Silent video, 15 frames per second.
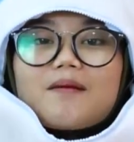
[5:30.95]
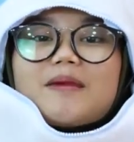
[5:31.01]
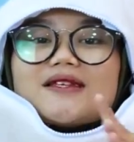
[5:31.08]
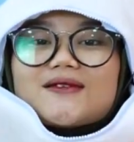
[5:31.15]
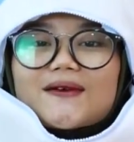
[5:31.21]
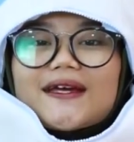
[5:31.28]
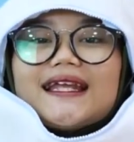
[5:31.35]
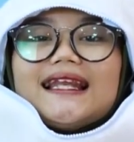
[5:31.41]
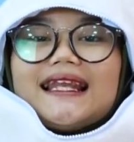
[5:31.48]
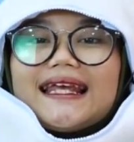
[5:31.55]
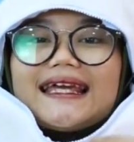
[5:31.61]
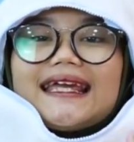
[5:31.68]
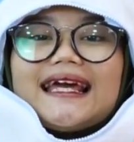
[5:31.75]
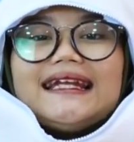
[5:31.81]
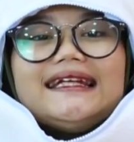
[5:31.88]
masukin
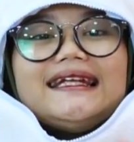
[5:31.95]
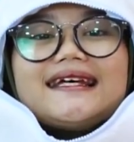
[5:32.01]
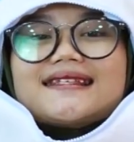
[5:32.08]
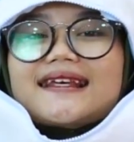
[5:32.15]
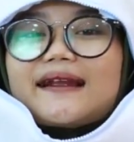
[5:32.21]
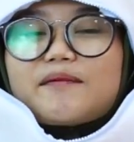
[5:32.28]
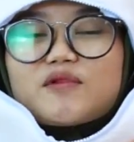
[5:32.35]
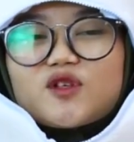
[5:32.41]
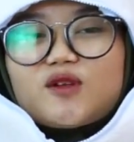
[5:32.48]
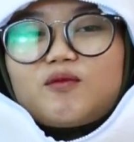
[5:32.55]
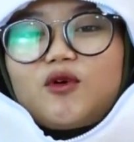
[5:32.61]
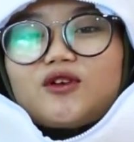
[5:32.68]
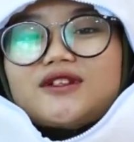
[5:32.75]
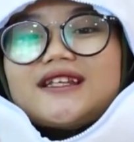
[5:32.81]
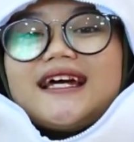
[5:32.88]
linknya di description
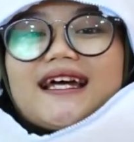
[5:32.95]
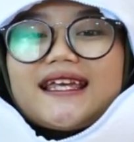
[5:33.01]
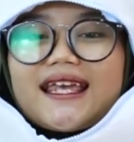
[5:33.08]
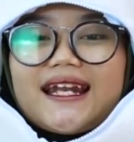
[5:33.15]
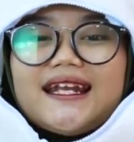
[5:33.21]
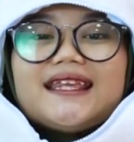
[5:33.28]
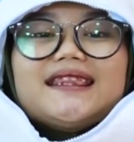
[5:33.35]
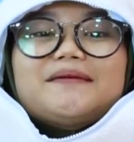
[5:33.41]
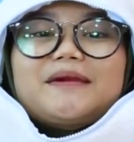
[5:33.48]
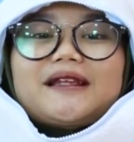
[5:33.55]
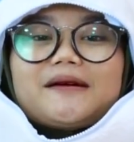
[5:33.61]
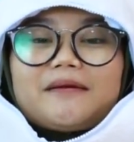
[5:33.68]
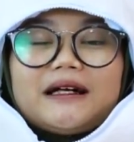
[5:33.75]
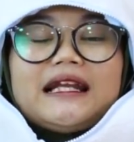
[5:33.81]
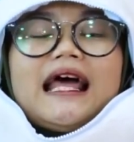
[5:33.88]
box jadi
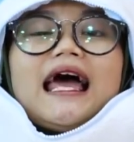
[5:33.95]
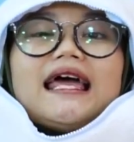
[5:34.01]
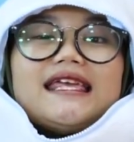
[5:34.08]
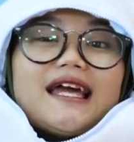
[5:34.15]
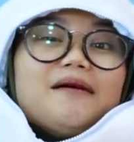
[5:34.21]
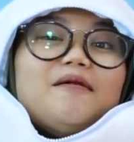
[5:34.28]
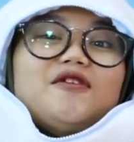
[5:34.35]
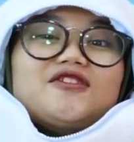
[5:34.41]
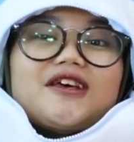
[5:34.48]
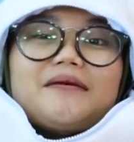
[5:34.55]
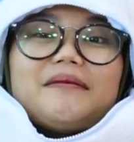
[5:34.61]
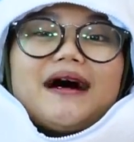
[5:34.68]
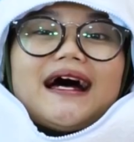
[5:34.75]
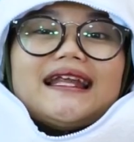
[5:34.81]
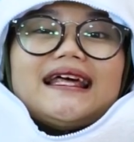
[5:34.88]
teman-teman yang mau
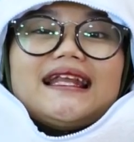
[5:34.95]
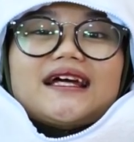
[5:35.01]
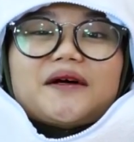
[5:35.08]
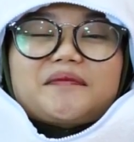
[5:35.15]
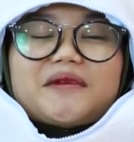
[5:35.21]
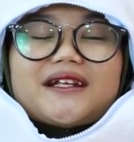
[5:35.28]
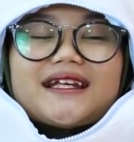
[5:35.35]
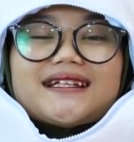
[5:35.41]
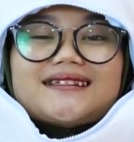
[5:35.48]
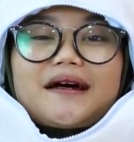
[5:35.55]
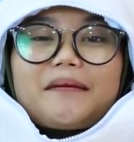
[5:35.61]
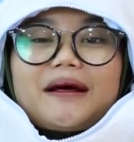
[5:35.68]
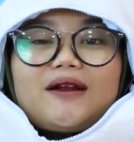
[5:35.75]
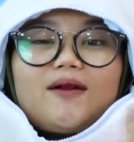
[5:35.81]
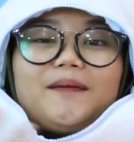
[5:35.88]
samaan helikopternya
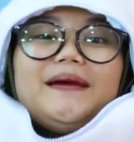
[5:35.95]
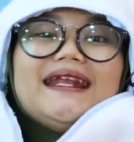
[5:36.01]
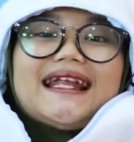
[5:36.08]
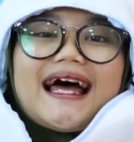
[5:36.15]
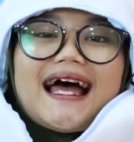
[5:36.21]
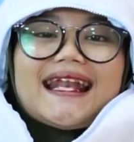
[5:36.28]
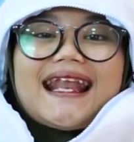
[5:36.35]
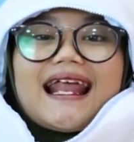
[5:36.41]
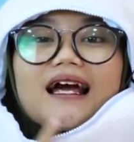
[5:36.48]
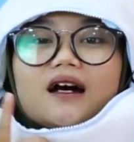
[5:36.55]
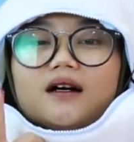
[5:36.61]
sama Dolpina dan